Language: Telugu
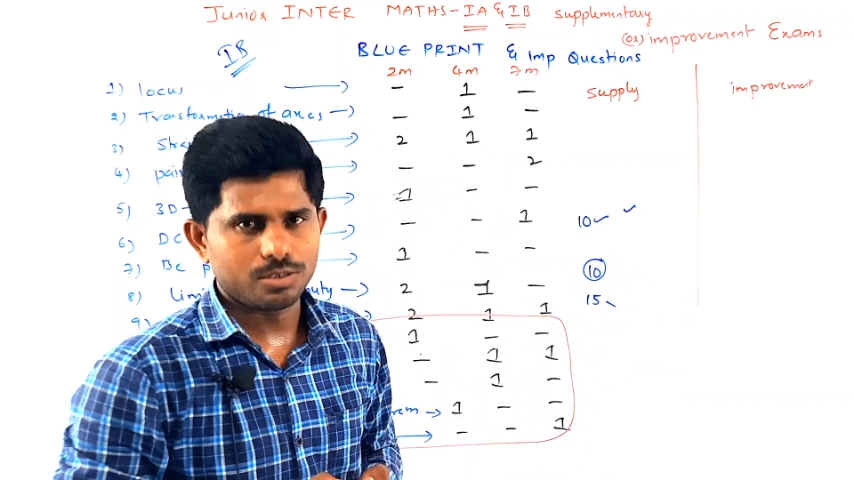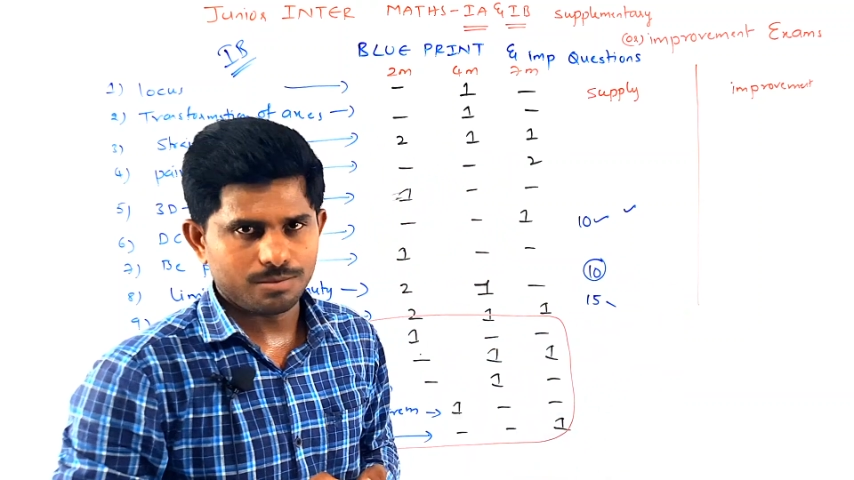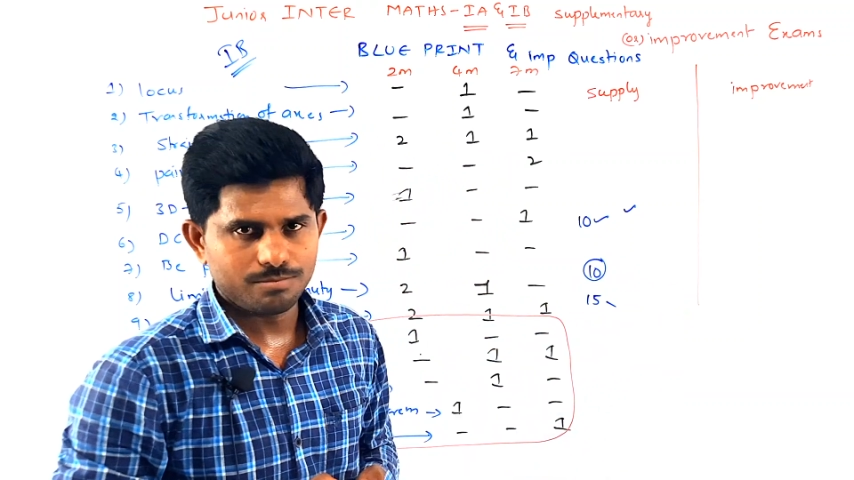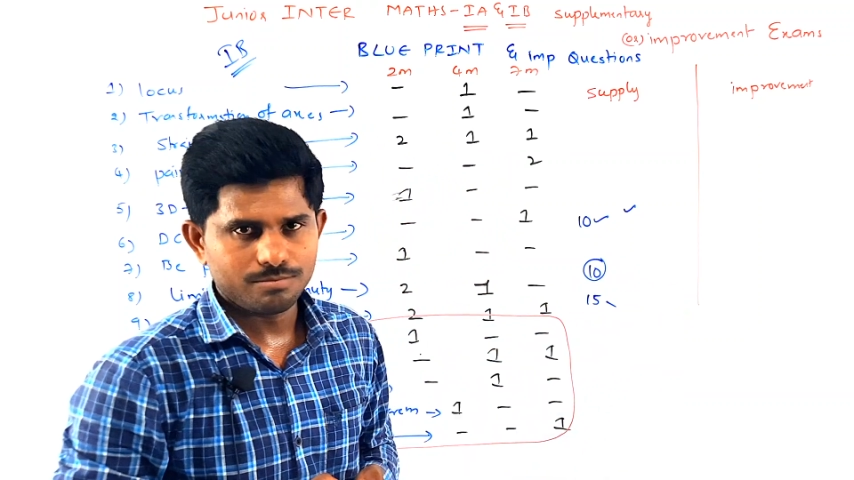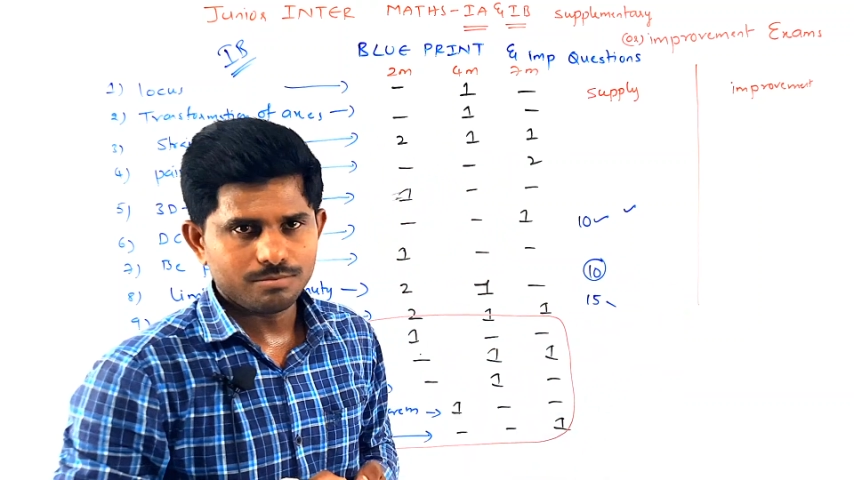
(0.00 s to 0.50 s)

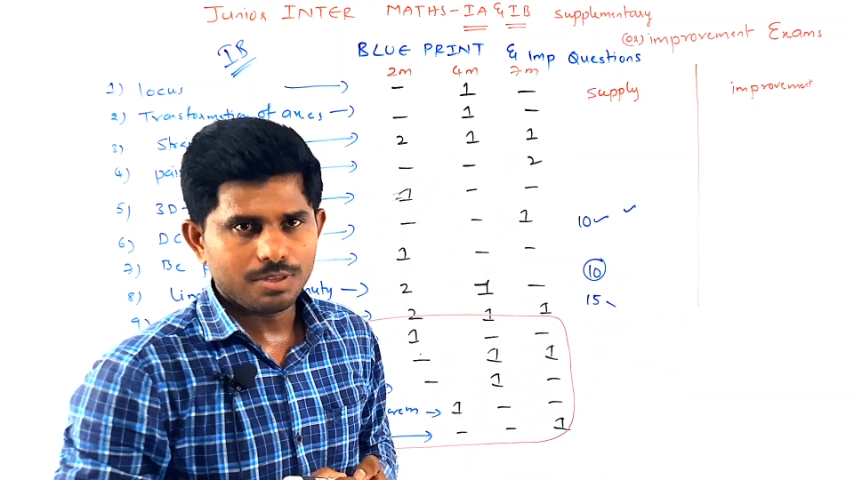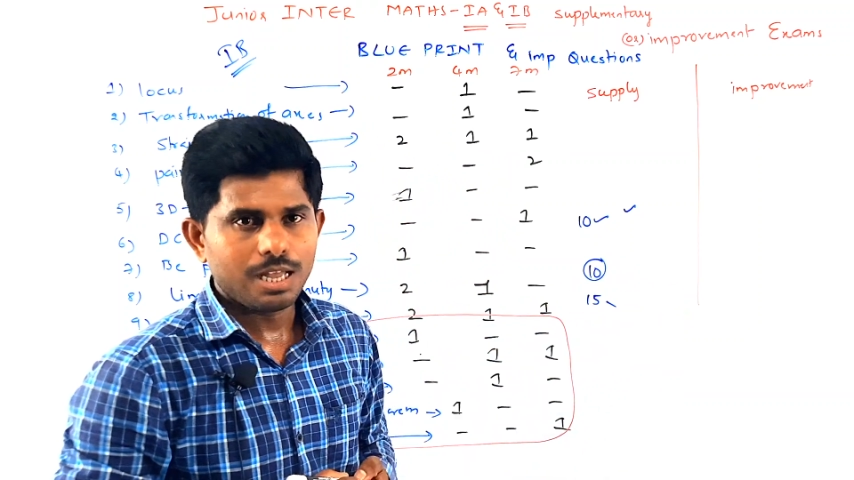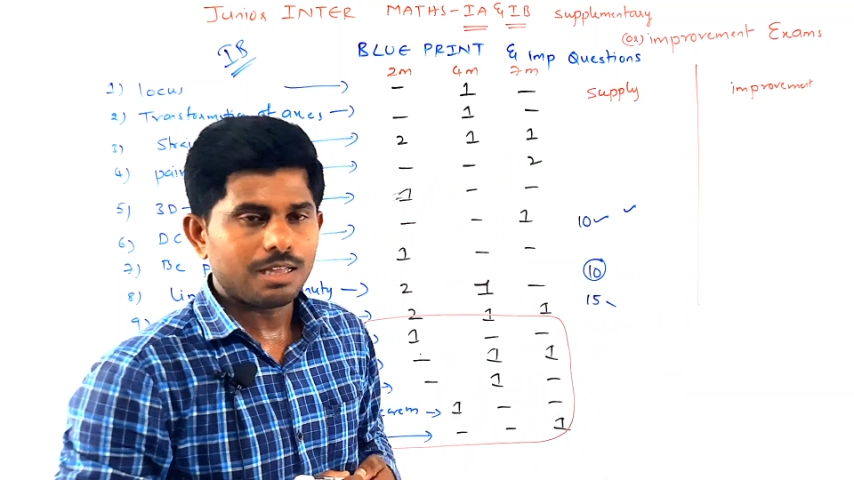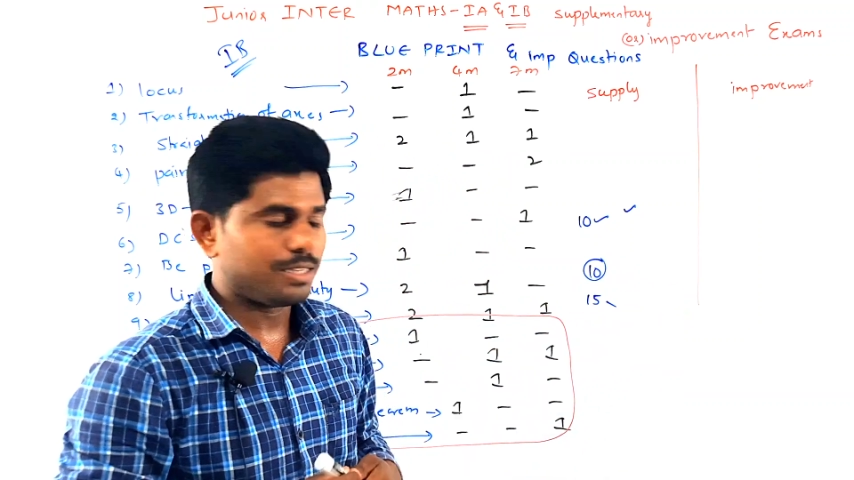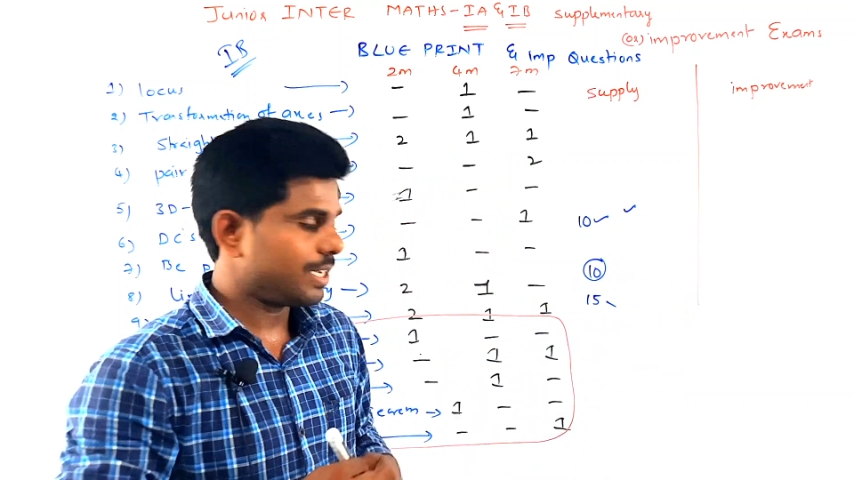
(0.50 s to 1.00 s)
ఉంటాం
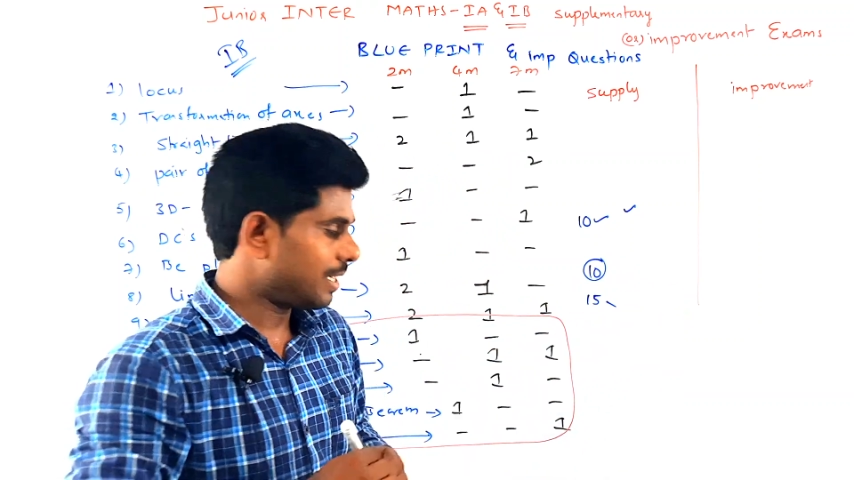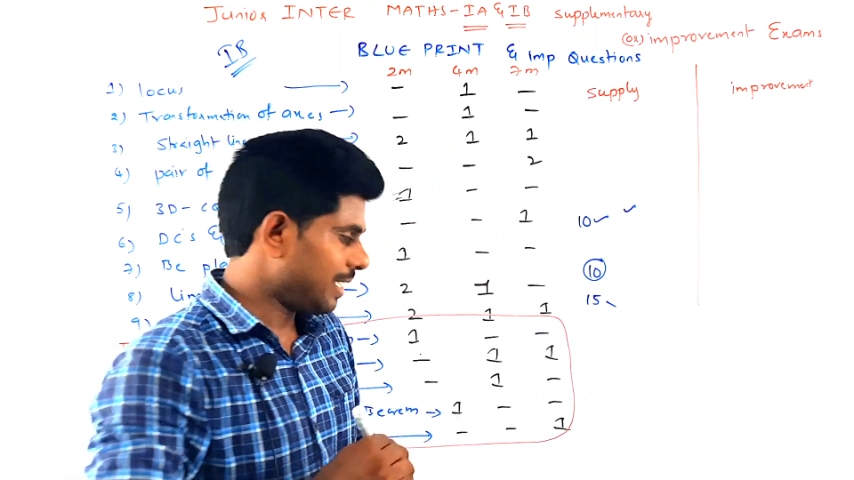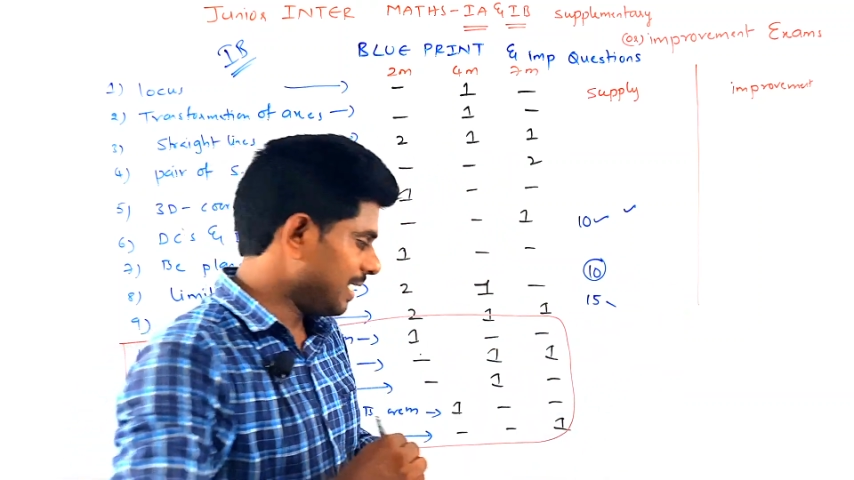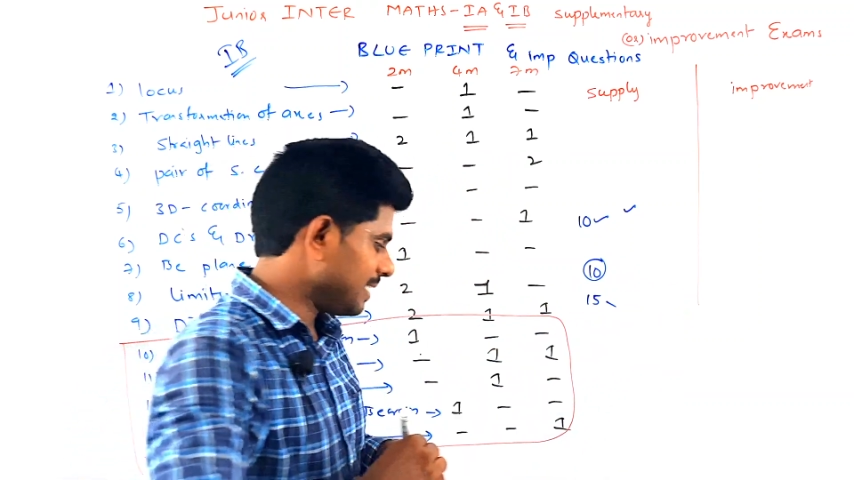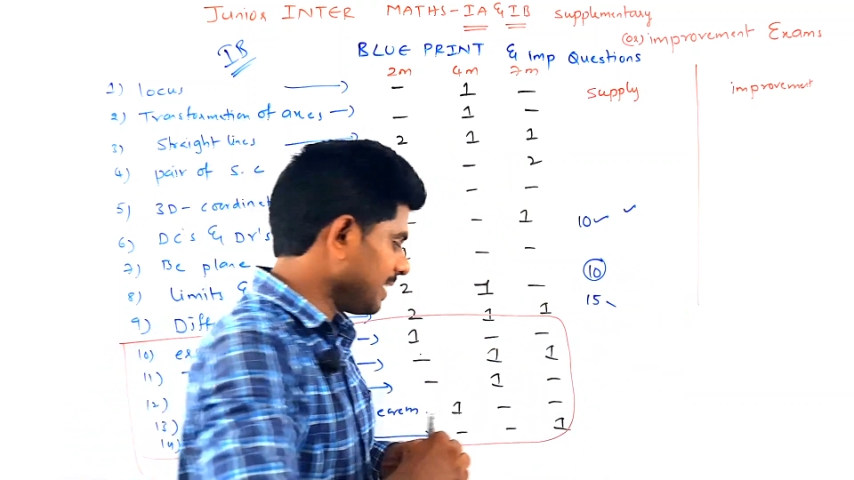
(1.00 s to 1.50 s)

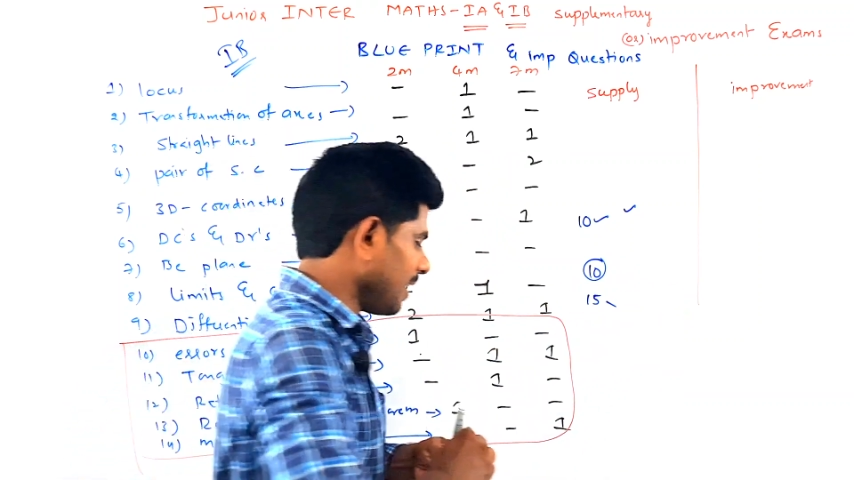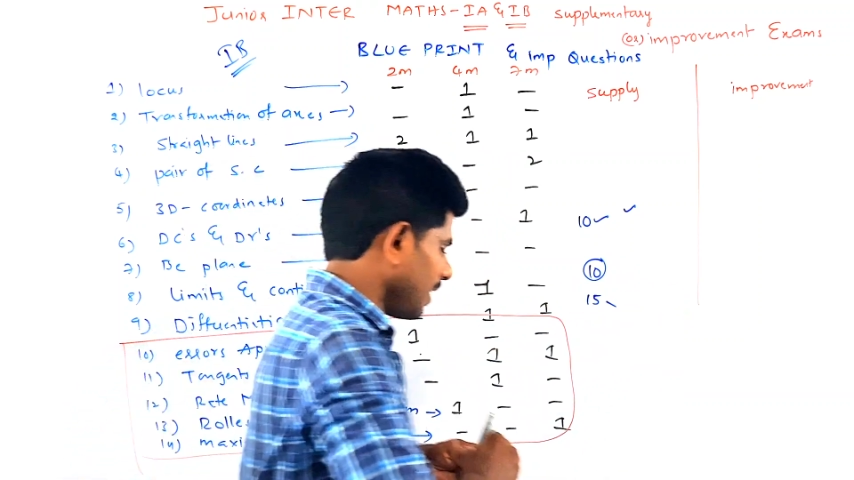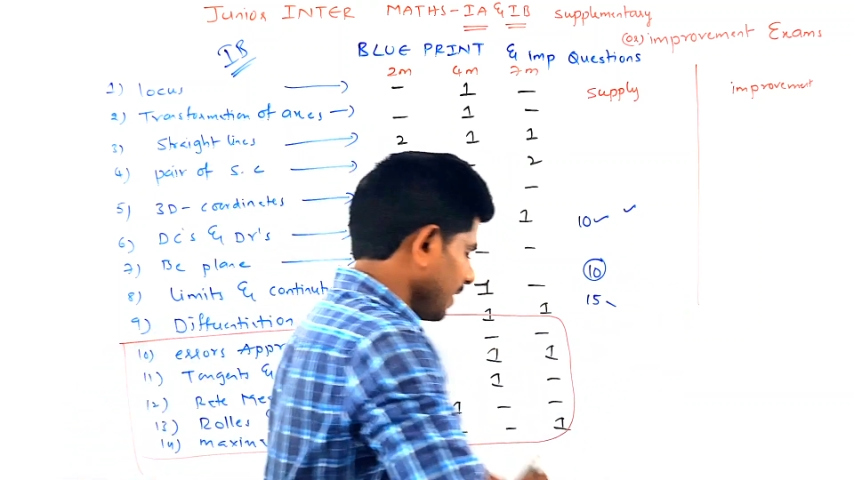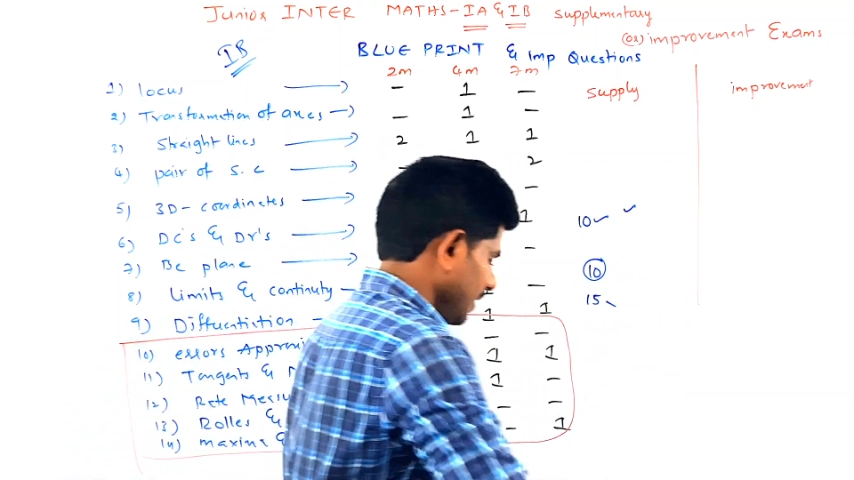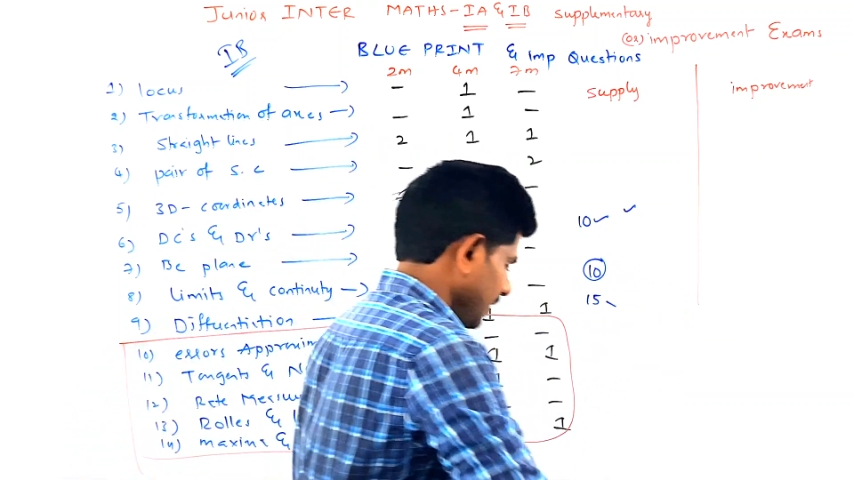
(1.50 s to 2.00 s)
అంతేగాని ఈజీ హార్డ్